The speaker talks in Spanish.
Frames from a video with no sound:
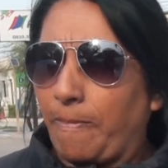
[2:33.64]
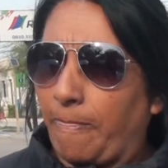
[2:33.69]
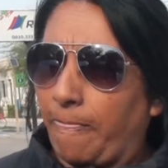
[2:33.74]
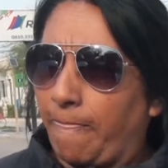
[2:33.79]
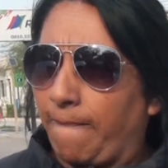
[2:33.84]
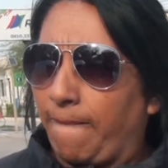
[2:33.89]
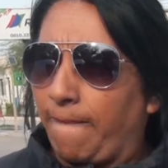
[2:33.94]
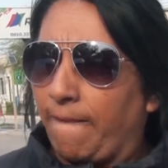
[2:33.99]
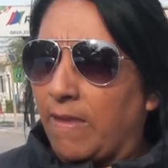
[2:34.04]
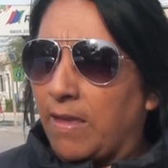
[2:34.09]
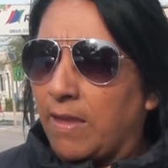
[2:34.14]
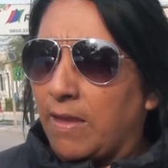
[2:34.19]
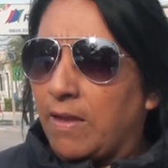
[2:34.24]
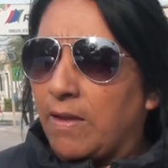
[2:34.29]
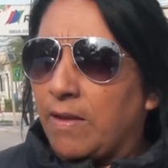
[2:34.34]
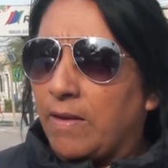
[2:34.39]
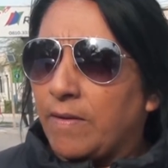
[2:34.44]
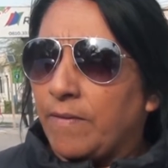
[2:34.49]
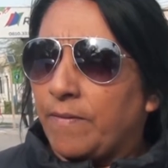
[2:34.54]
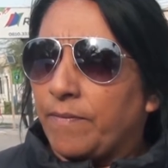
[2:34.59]
recupera un
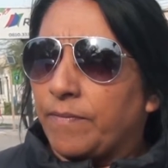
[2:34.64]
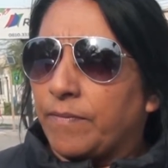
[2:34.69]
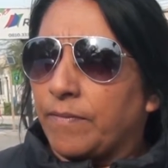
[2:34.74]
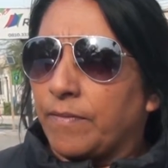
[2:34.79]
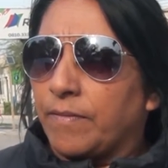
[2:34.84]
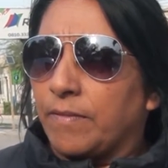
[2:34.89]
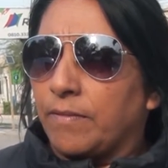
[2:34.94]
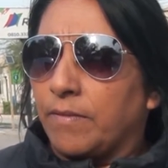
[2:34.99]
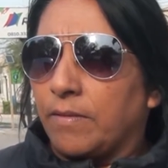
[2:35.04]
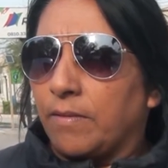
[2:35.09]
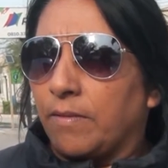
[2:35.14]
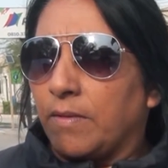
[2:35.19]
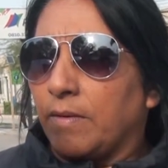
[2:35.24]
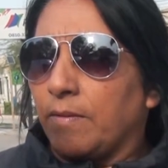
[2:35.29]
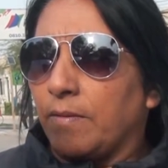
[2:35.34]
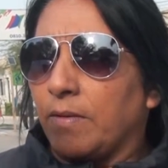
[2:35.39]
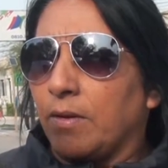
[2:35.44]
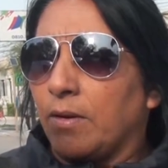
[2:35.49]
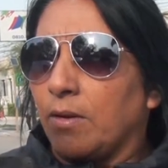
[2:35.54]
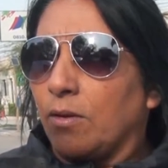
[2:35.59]
lugar
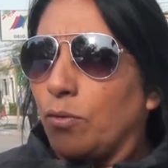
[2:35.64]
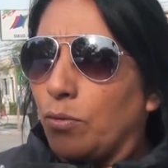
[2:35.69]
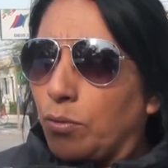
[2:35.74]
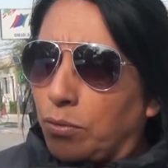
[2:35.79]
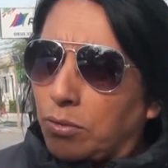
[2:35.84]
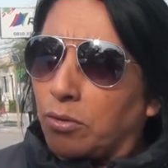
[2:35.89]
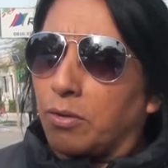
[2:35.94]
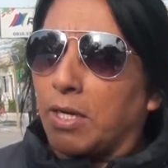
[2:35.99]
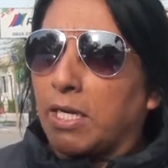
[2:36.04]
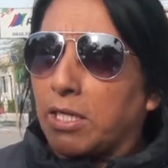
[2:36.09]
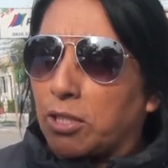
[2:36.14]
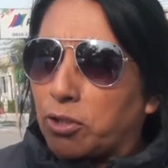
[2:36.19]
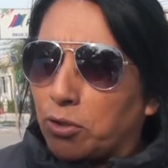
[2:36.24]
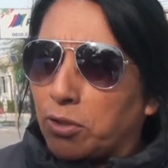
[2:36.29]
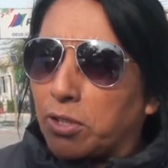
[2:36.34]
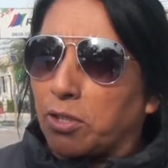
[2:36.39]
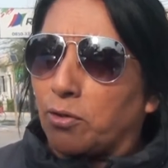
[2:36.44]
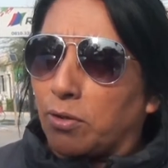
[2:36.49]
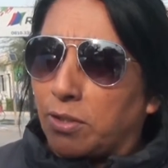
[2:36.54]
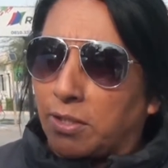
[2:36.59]
interesante para el Un lugar
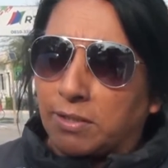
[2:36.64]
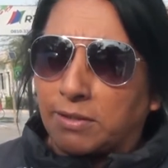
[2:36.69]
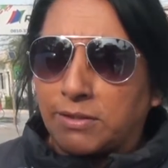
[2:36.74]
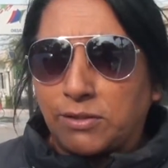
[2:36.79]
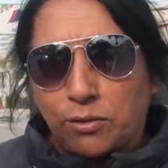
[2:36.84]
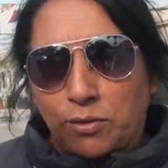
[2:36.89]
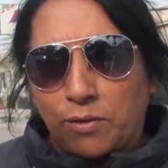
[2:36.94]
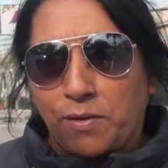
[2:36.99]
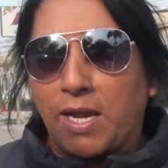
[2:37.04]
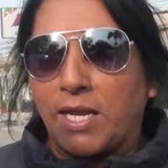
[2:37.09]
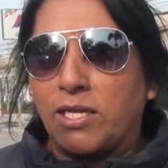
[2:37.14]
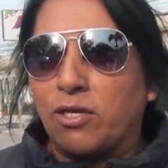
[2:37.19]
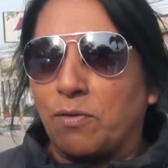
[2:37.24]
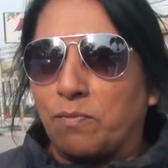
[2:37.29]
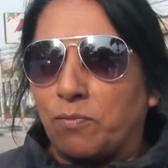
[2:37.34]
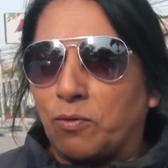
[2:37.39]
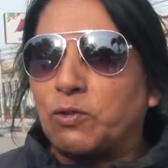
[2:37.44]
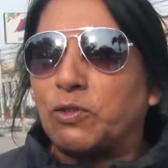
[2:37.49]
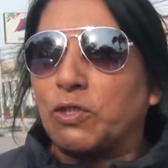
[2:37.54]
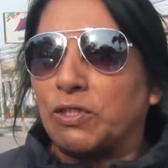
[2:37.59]
histórico de 19 años,
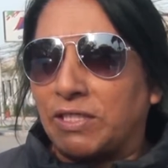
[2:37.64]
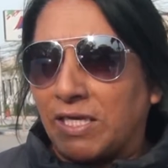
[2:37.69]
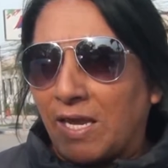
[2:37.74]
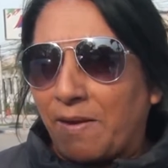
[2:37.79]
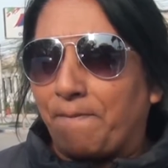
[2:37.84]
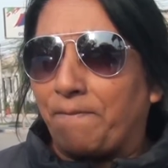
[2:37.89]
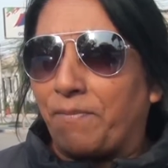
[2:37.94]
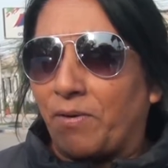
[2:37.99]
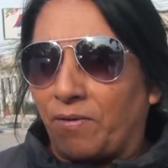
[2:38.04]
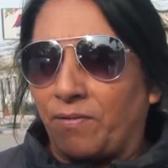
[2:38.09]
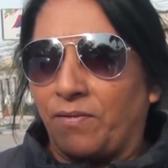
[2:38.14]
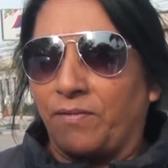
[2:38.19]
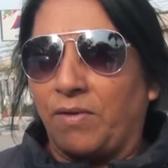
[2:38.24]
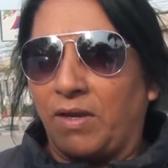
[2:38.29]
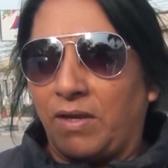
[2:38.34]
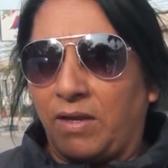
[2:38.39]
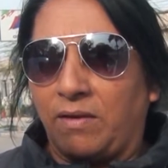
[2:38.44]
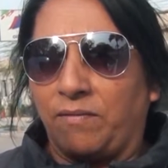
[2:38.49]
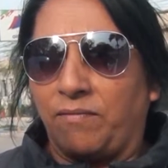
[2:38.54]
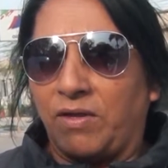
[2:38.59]
mucho tiempo,
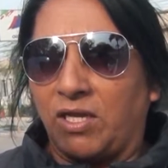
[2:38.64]
eh,